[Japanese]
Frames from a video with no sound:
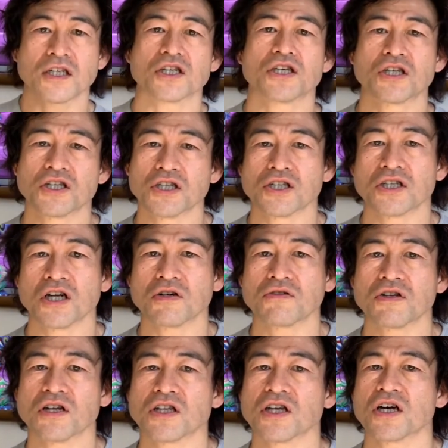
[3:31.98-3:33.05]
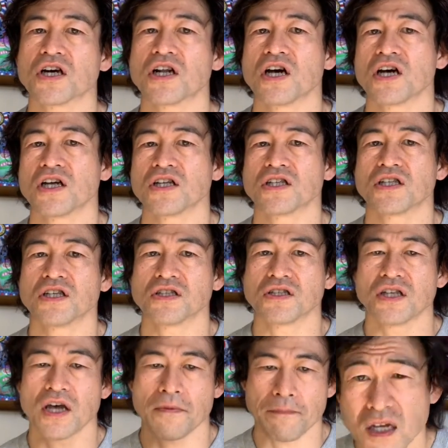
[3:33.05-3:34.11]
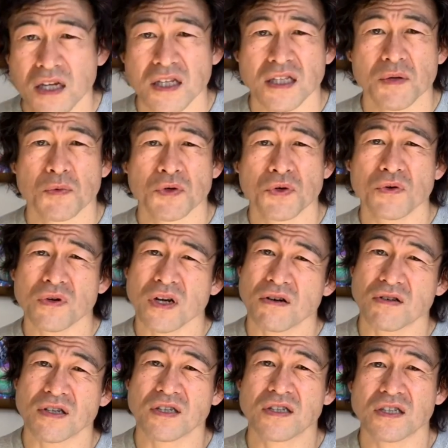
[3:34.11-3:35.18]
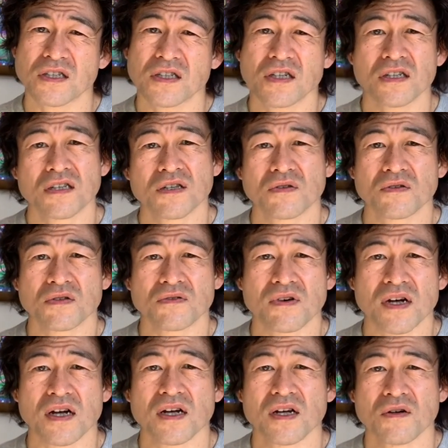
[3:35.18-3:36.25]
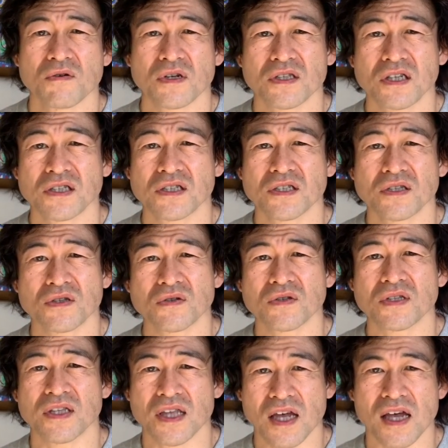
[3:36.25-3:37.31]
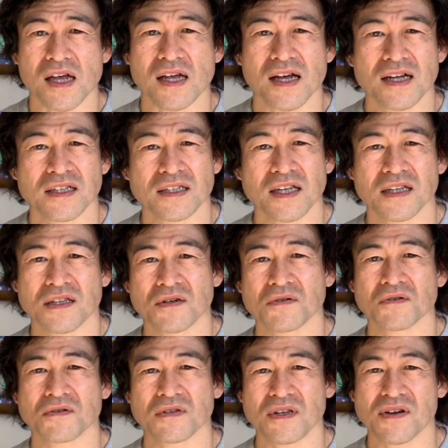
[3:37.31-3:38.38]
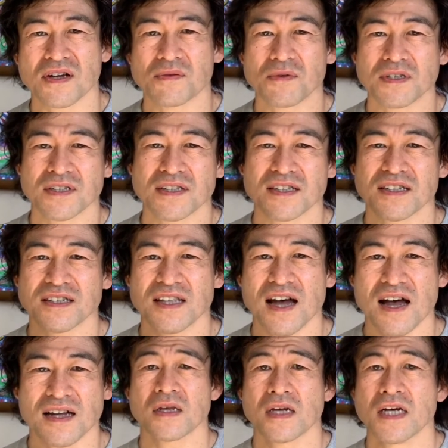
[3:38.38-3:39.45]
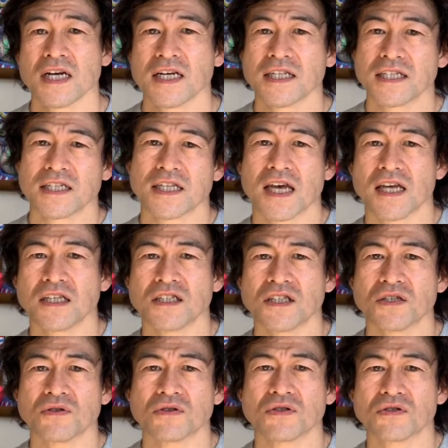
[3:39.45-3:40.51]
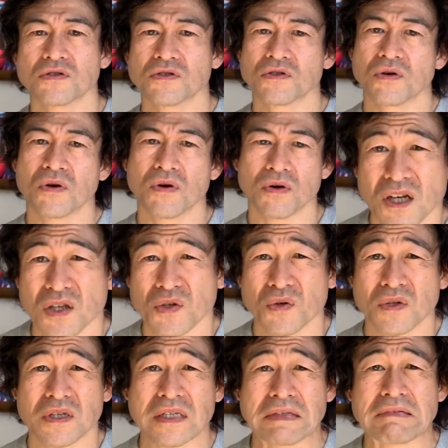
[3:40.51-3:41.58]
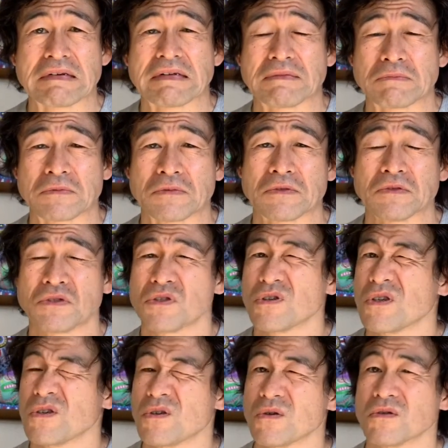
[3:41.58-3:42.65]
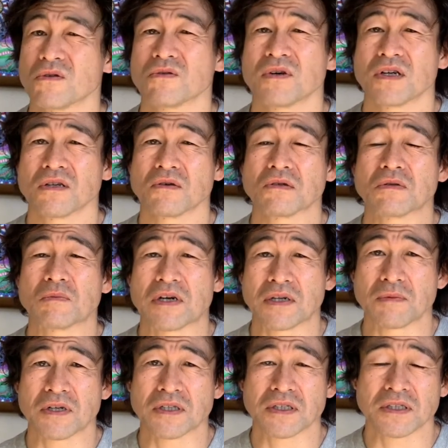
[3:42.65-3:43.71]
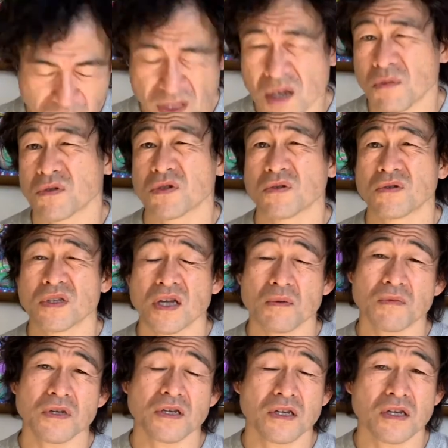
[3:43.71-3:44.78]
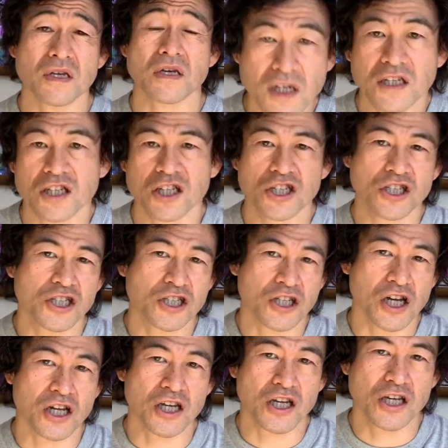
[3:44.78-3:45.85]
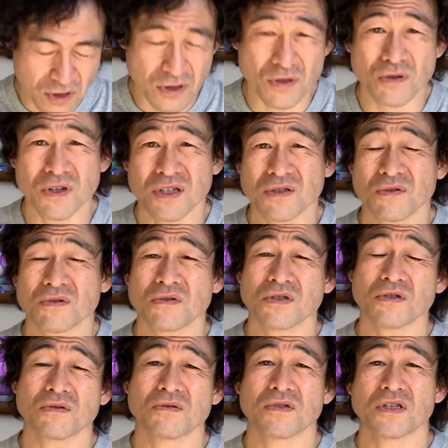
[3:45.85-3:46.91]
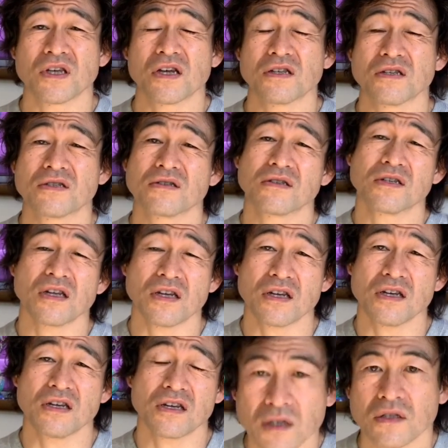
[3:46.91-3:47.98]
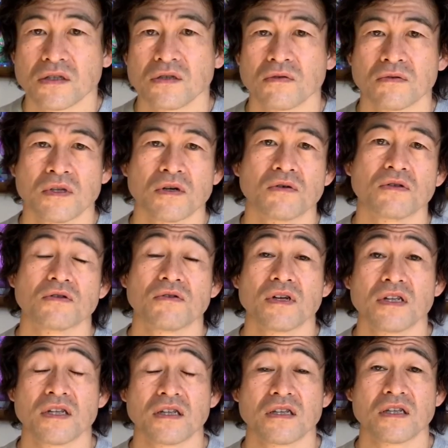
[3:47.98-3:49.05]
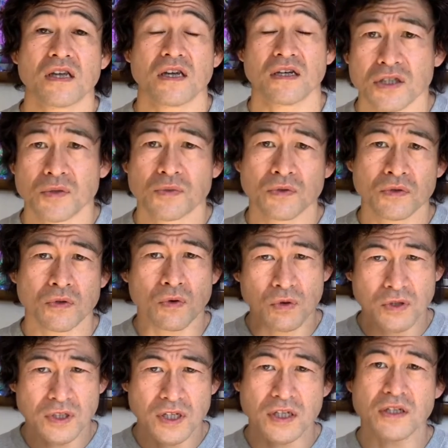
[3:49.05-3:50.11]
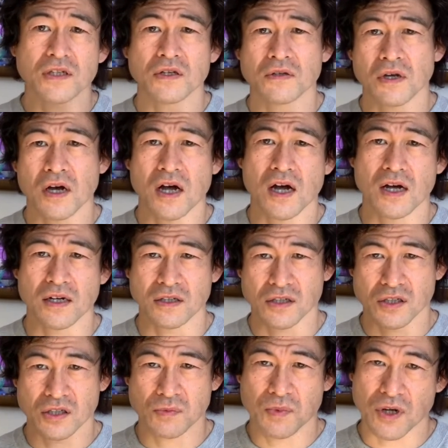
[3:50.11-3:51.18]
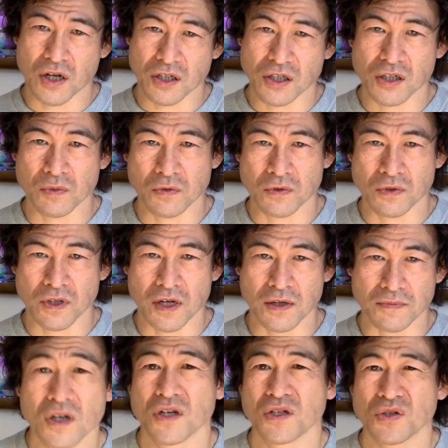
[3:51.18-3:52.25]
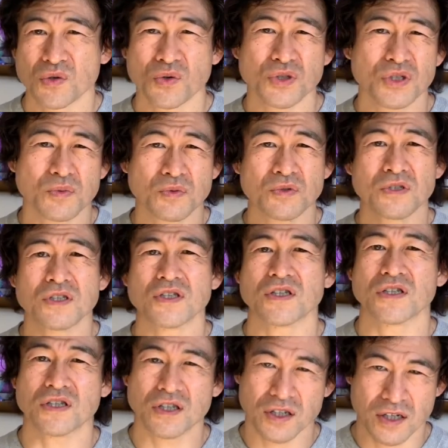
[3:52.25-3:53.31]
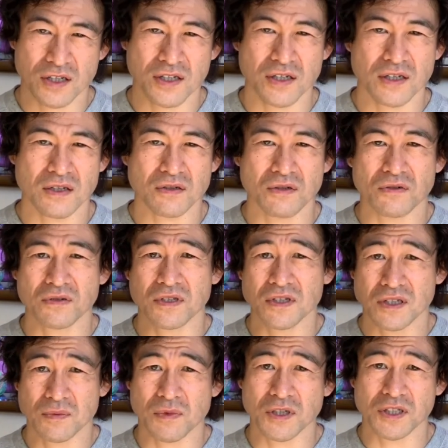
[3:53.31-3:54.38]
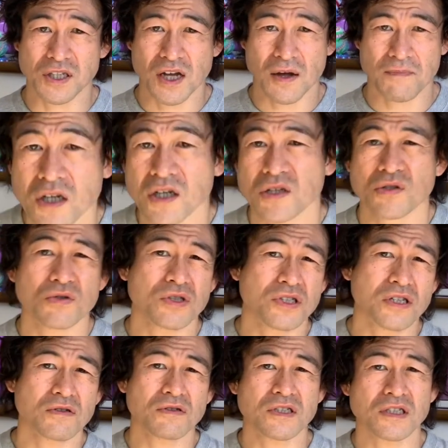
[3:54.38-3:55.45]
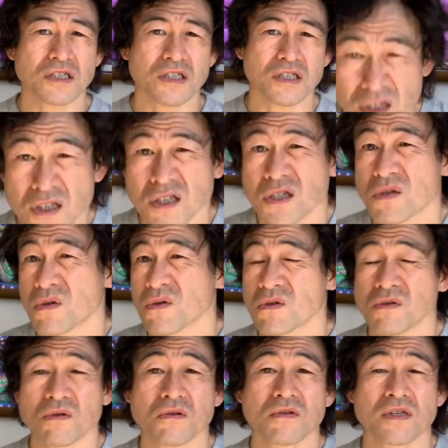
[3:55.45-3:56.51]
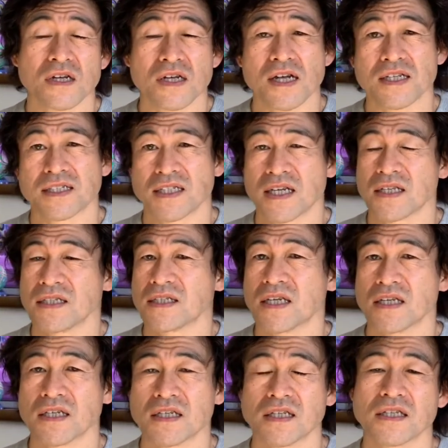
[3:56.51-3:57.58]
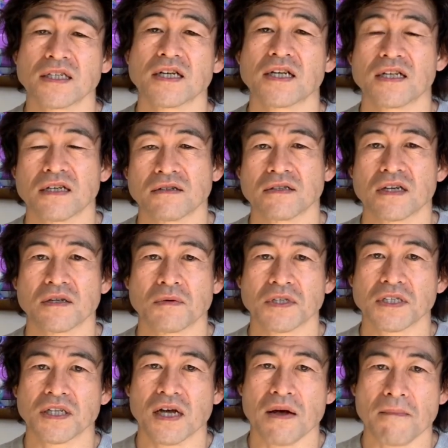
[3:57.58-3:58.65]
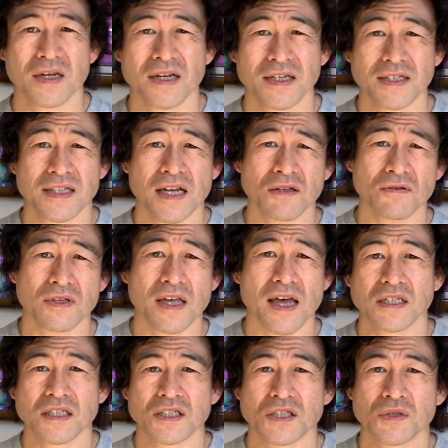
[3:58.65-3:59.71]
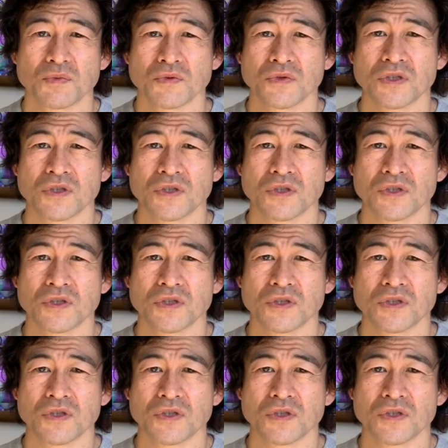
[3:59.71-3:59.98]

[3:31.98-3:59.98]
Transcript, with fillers: 気にしなくなってからですねでも評価を気にしないってことは私にとって簡単なことではありませんでした展示をすると時にはもうほんとひどいこと言われることもありますでもそのために気にしないそれはその人の意見に過ぎないそんなこと言われたって自分の個性っていうのは素晴らしいものだそう自分に言い聞かせるようにしましたそうしてるうちに人の言うことなんか全然気にならなくなりましたなので自分